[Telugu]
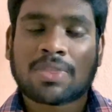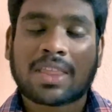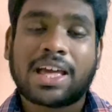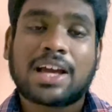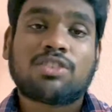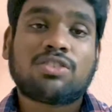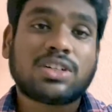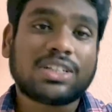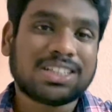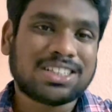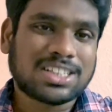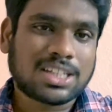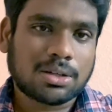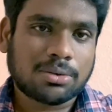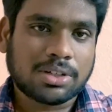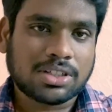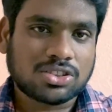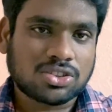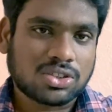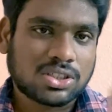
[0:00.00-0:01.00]
ఎక్కువ
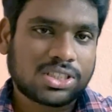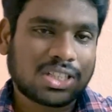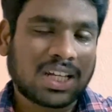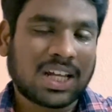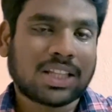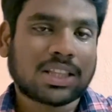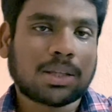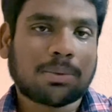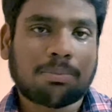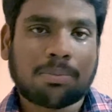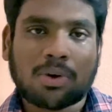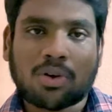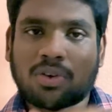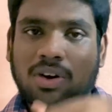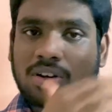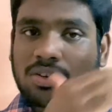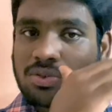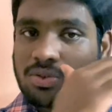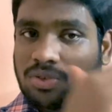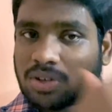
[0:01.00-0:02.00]
డిస్టర్బెన్స్ వచ్చి అంత
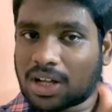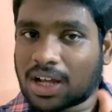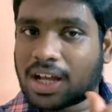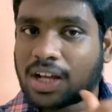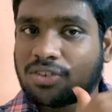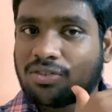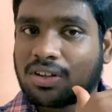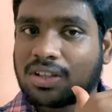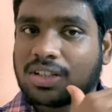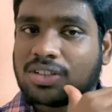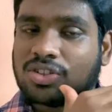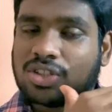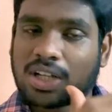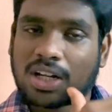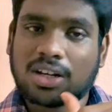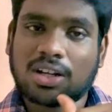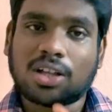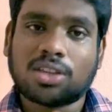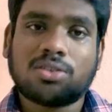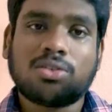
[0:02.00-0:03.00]
పవర్ కూడా ఎక్కువ
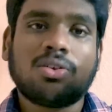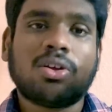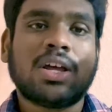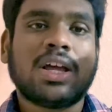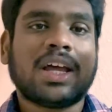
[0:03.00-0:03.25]
జరగదు